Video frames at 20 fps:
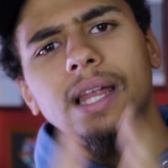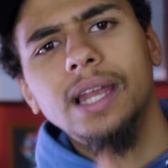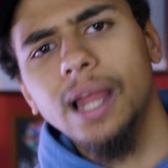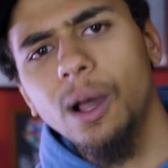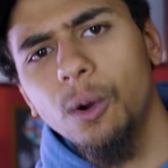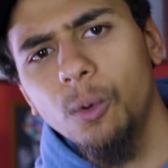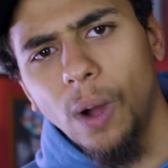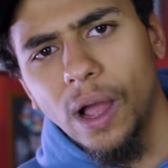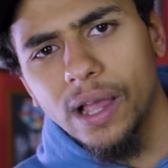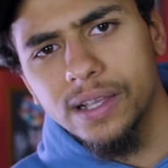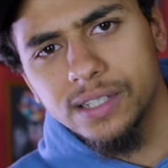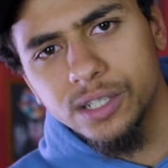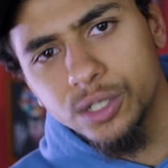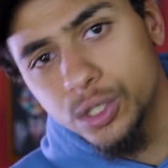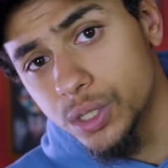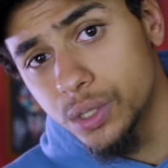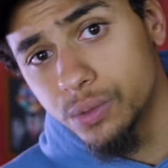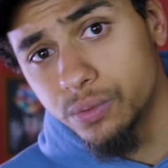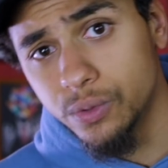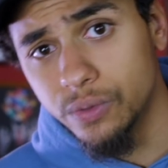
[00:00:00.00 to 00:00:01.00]
لو عايزين
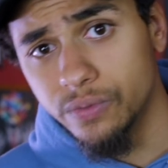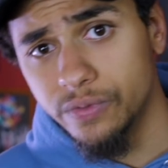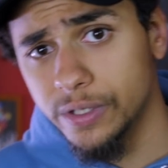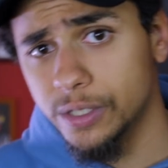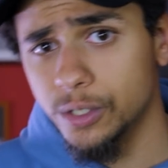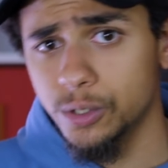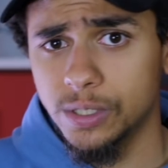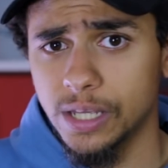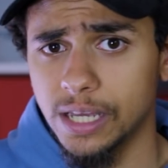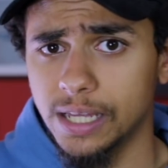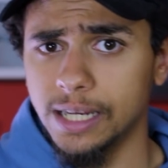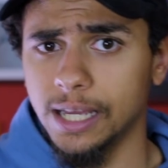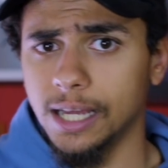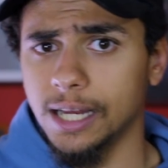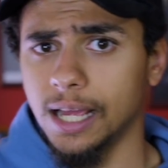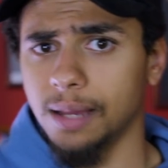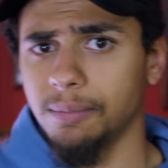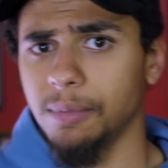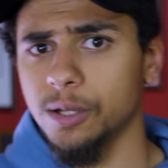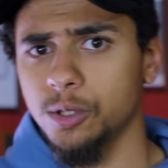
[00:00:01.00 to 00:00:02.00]
تشوفوا فيديو تاني
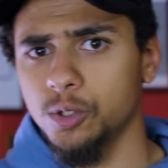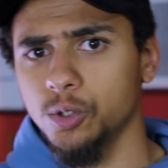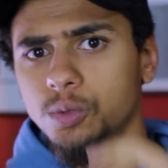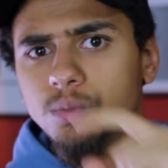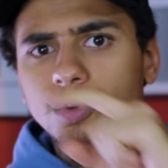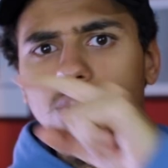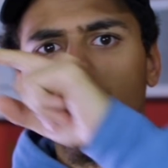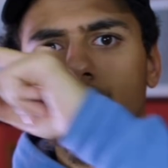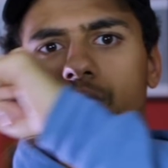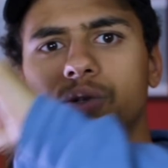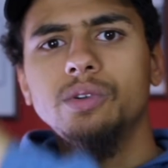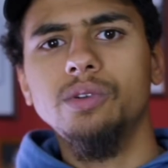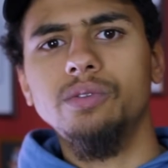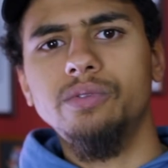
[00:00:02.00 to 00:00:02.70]
انا عملته ممكن تشوفوا